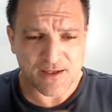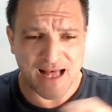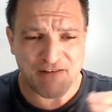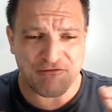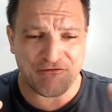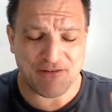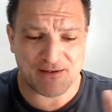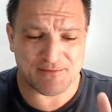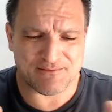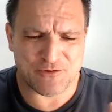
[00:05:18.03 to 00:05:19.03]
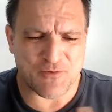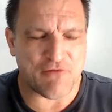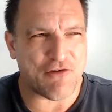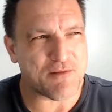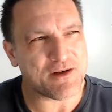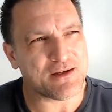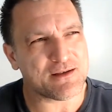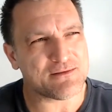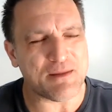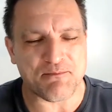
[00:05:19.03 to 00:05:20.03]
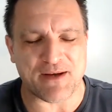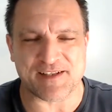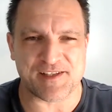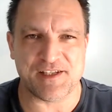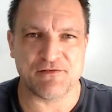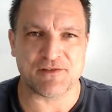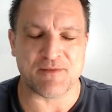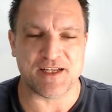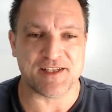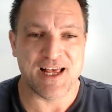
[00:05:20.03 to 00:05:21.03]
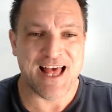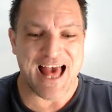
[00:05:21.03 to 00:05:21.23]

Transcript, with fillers: a, de uma forma, não é passiva, mas